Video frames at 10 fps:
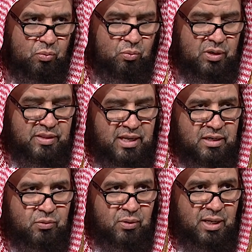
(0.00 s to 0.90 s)

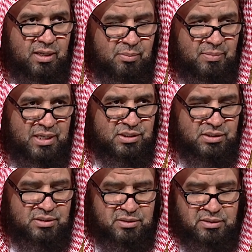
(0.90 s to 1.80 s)
ولذلك يقال
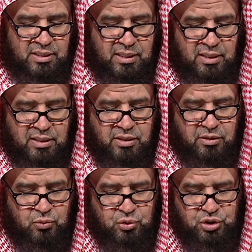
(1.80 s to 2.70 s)
الماجد
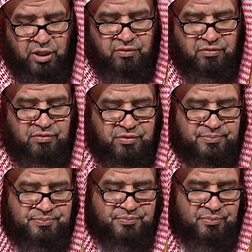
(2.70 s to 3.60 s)
الكثير الشرف
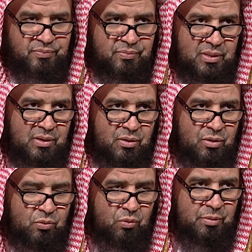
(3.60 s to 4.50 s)
آه.
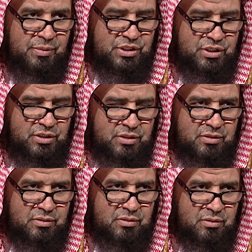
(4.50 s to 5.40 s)
والمجيد
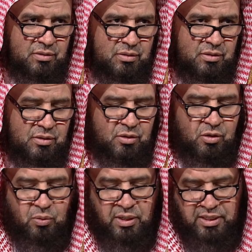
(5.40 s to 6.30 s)

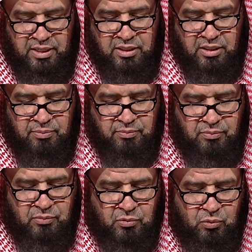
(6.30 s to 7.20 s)
هو الكريم
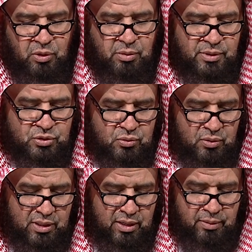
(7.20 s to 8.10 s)
والمجد
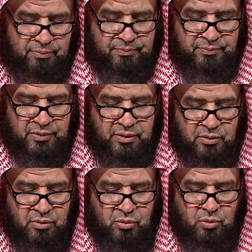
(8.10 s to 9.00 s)
الكرم
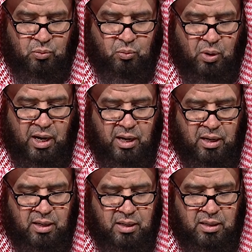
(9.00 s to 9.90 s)

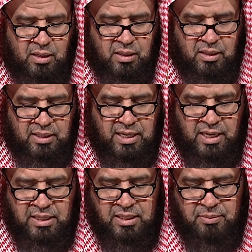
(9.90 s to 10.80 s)

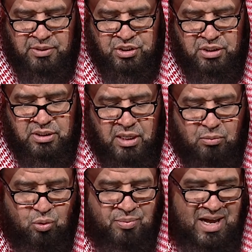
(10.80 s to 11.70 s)
وكأن المجيد
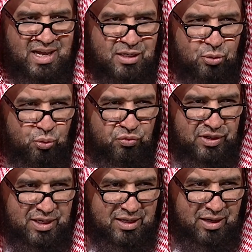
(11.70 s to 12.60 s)
المبالغ في
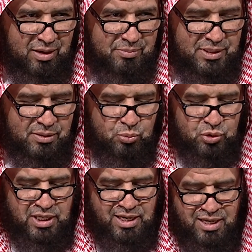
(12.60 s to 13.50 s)
الكرم
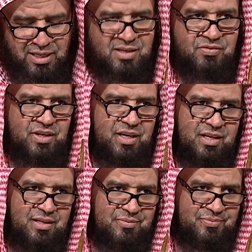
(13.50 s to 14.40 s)
المتناهي فيه
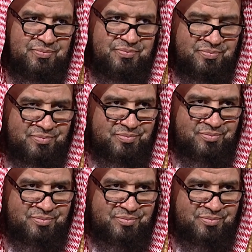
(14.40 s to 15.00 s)
الله